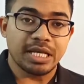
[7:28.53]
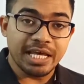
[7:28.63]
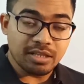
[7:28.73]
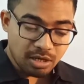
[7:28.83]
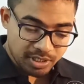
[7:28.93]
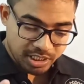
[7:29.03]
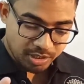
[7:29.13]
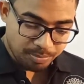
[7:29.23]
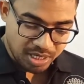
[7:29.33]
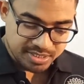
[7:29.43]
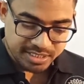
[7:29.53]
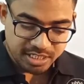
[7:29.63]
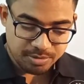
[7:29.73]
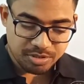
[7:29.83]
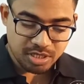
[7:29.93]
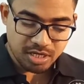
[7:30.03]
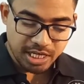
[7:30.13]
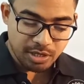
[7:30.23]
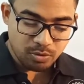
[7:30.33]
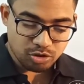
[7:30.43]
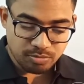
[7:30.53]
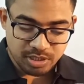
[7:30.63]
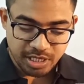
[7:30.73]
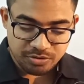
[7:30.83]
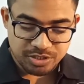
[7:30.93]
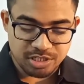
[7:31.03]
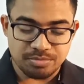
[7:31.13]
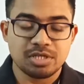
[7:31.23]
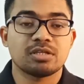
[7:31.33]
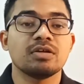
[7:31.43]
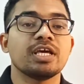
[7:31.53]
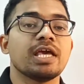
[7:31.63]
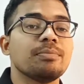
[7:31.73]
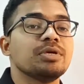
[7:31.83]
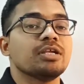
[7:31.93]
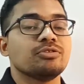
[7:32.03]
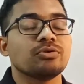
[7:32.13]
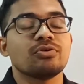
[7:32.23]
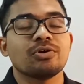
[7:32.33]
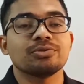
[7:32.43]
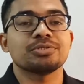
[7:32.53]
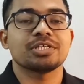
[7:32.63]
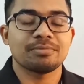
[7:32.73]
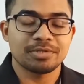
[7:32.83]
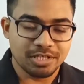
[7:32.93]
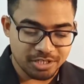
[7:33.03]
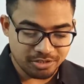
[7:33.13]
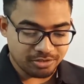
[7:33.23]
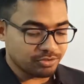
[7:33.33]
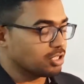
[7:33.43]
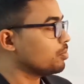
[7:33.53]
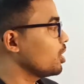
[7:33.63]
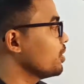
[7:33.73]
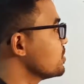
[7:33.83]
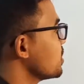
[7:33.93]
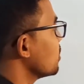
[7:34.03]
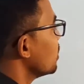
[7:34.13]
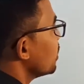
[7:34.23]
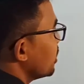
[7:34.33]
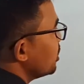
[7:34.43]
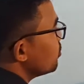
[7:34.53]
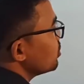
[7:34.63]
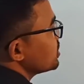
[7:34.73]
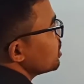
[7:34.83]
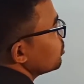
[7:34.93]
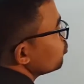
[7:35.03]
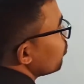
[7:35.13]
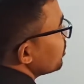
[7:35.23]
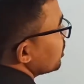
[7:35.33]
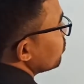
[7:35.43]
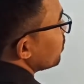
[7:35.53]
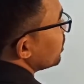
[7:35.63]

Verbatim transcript: লেন্থ দেওয়া থাকে পাঁচ সেন্টিমিটার এ ও সমান তেরো সেন্টিমিটার তাহলে এ বি এর দৈর্ঘ্য কত সেটা আমাদের নির্ণয় করতে বলা হয়েছে কি রয়েছে দেখো ছবি কিন্তু